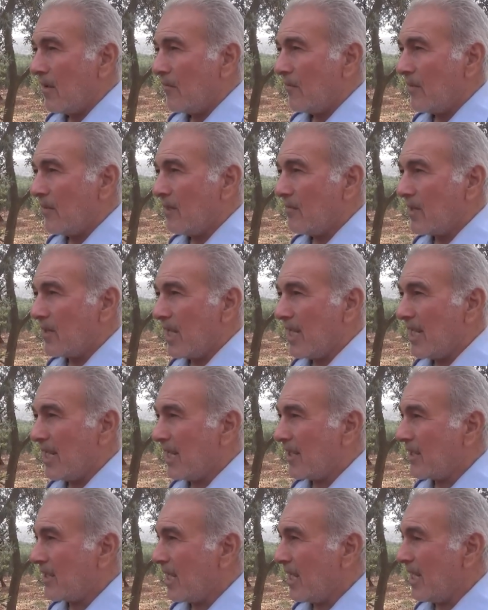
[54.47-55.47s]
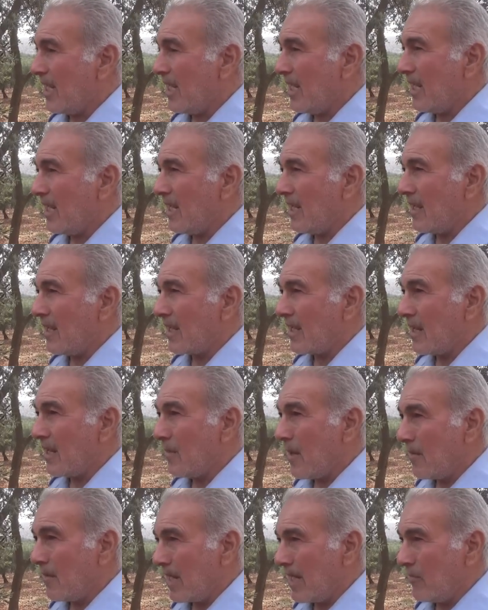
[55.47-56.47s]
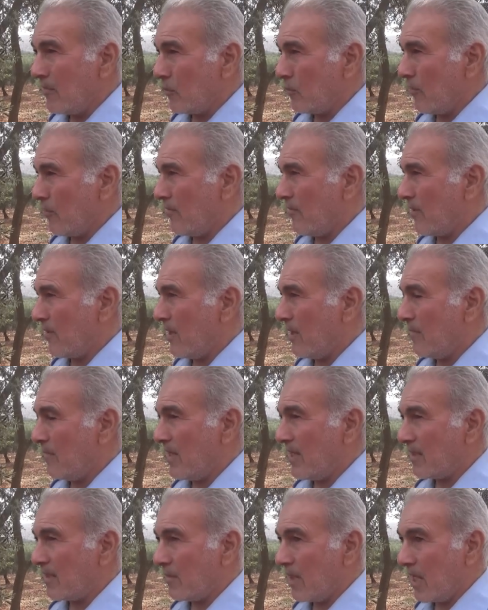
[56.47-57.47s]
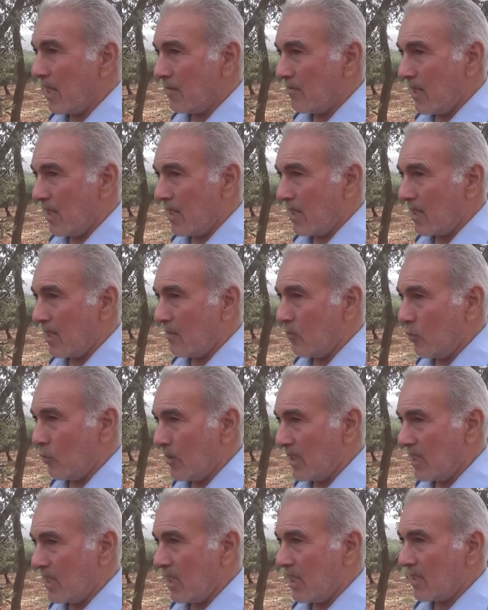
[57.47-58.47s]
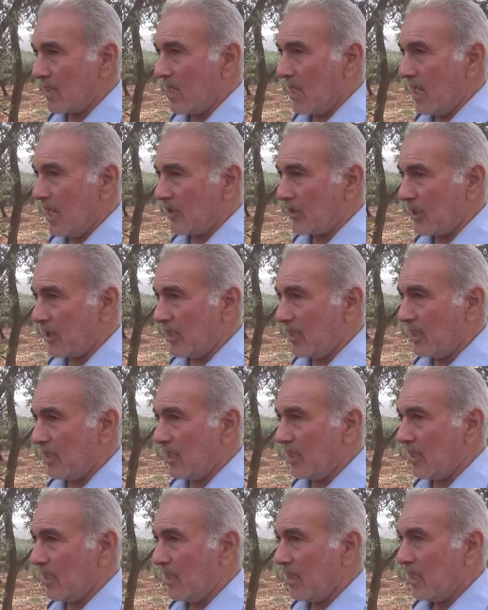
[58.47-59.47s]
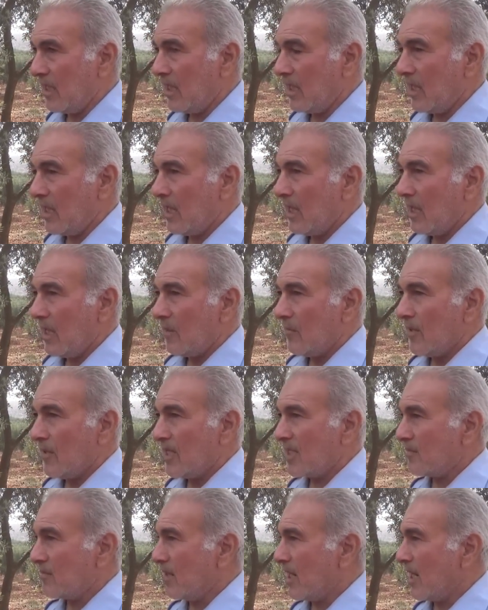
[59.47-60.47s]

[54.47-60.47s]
في امكانيات ثانيه آه، كمان غير متوفره بالنسبه للبخ المبيدات الحشريه بالنسبه